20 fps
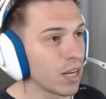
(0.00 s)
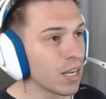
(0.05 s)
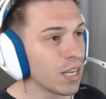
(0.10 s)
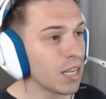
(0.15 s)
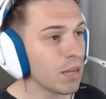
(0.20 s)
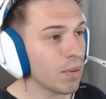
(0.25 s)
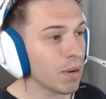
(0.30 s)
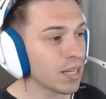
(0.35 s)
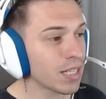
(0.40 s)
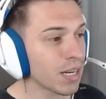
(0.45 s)

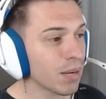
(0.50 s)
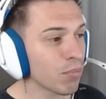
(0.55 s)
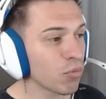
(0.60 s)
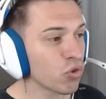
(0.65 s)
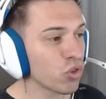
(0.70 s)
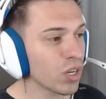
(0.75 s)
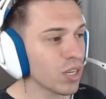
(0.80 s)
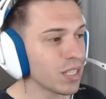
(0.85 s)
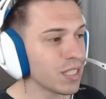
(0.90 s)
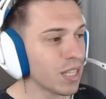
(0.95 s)
y
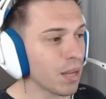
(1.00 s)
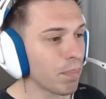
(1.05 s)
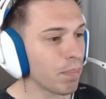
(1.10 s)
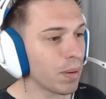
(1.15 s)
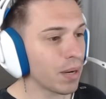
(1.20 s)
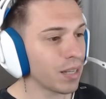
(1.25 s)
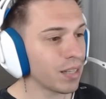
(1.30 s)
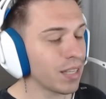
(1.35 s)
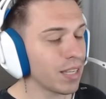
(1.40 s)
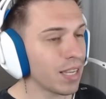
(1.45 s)
vayamos a esta
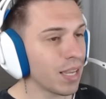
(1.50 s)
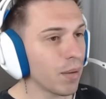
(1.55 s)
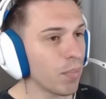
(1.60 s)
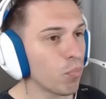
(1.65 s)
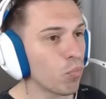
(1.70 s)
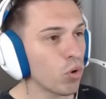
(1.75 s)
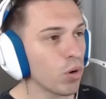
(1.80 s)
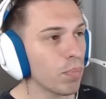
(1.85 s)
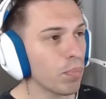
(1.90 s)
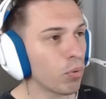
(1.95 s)
parte que es
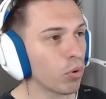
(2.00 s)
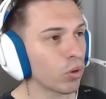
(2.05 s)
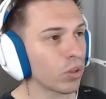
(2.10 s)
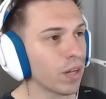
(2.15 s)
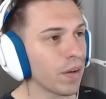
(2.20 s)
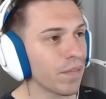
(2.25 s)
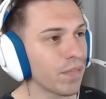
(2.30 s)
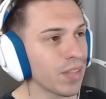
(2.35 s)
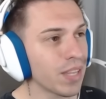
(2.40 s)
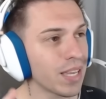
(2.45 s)
muy
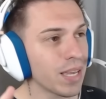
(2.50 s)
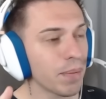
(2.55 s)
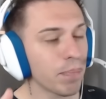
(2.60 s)
importante y